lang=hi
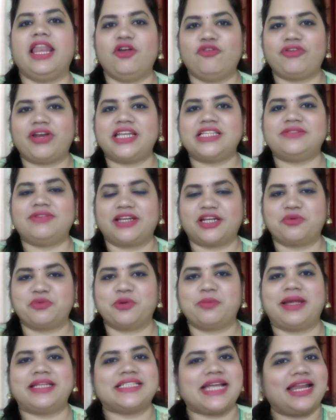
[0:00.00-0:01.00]
हेलो फ्रेंड्स
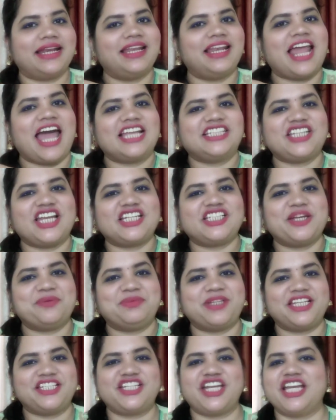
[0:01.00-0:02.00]
वेलकम टू माय चैनल हैशटैग
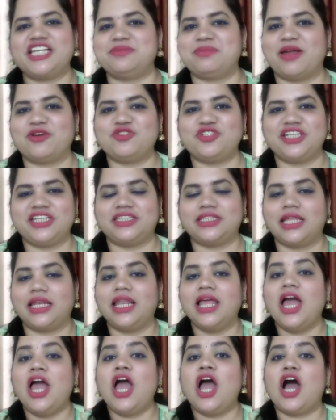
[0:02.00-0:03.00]
शिप्स एंड शेड्स मैं हूं
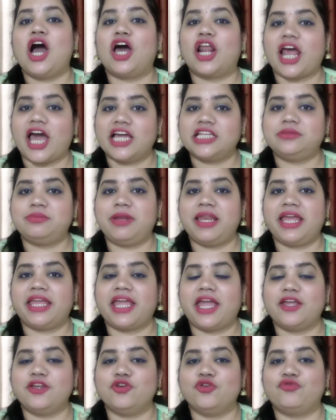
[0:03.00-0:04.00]
शीतल और आज मैं
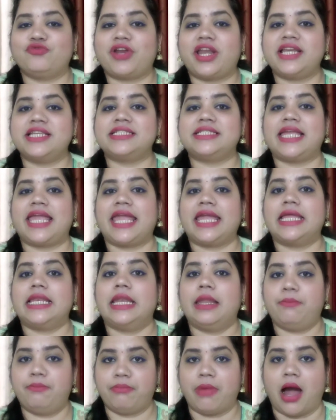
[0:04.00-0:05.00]
लेके आई हूं फ्रेंड्स एक
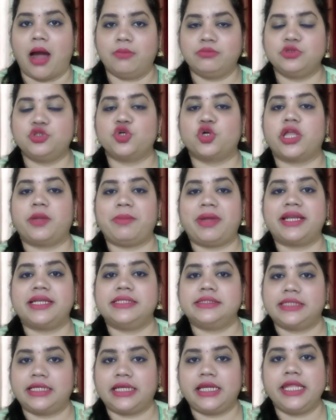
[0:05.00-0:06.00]
लिप बाम जो कि मैं
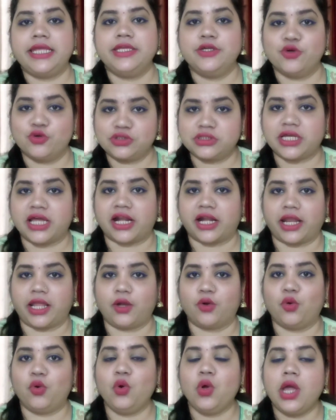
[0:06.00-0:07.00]
रिसेंटली यूज़ कर
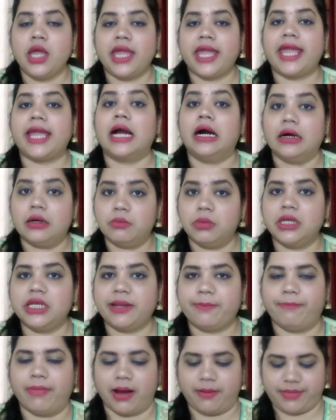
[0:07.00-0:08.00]
रही हूँ एक हर्बल
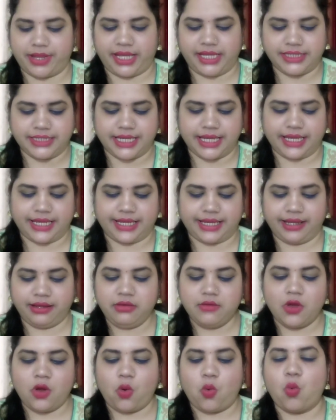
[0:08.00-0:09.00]
लिप बाम है ये है
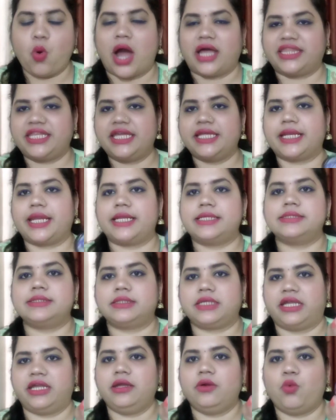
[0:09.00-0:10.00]
वादी रेंज
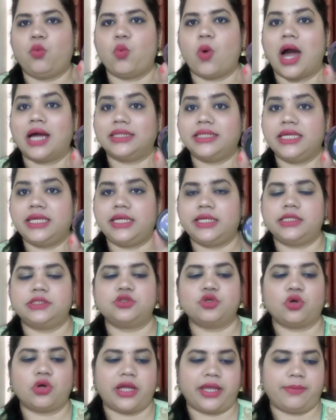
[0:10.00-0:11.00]
से वादी
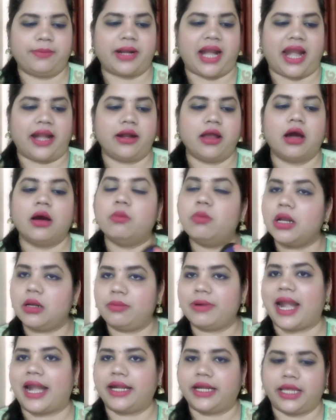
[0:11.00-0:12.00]
जो है ब्रांड हर्बल
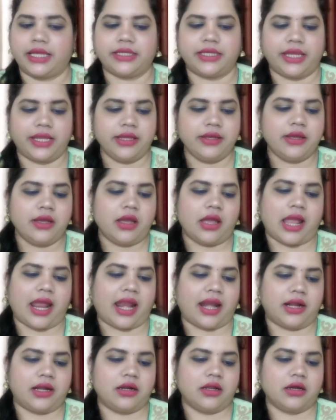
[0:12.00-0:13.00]
ब्रांड है ये
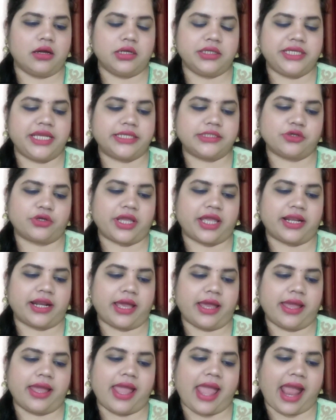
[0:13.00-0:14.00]
एंड uh, ये जो कह
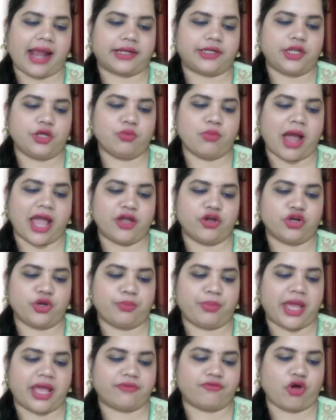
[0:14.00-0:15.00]
रहा है एक्टिव बायो
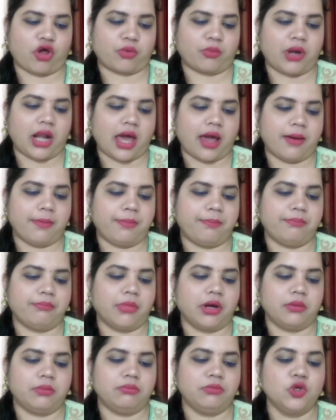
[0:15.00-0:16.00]
रिपेयर फॉर्मूला
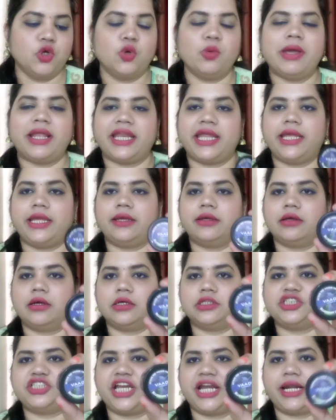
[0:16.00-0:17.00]
ब्लूबेरी
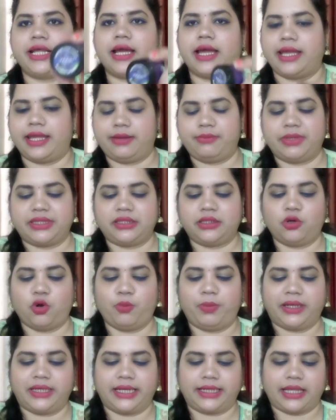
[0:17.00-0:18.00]
शेड का है मैं
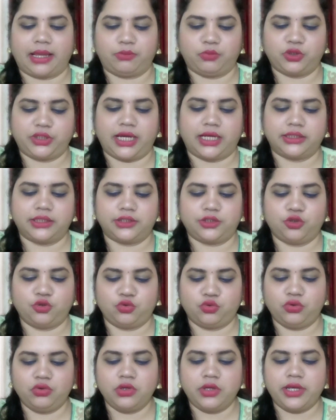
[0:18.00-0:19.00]
ओपन करके आपको दिखा देती
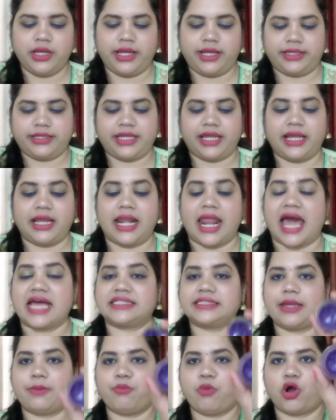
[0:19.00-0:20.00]
हूँ ये
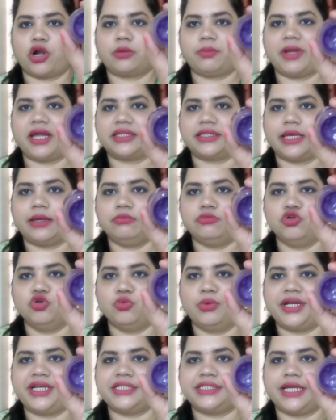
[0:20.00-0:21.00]
ग्लास के पॉट में आता है
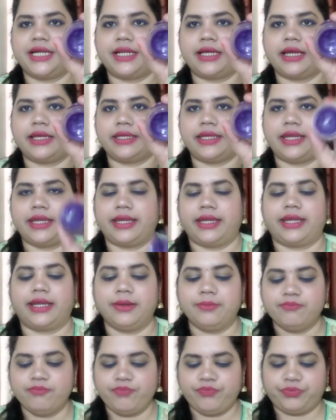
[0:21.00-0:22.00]
ब्लूबेरी शेड का ये है
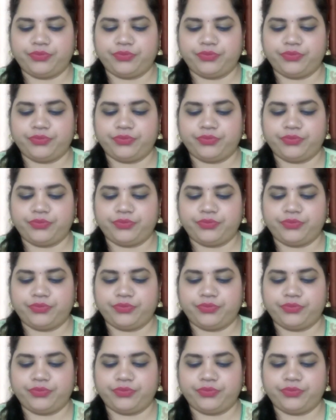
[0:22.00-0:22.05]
